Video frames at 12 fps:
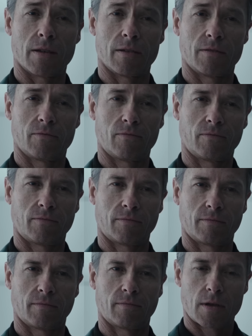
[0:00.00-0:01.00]
की तरह देखना
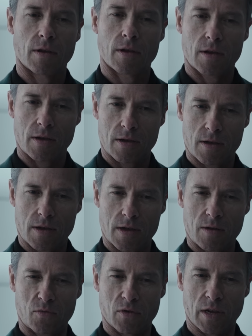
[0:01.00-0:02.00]
उठना खाना पीना और
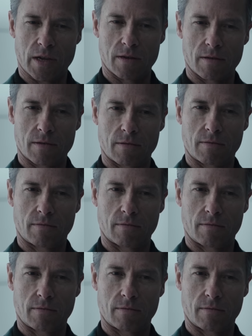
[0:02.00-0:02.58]
सोचना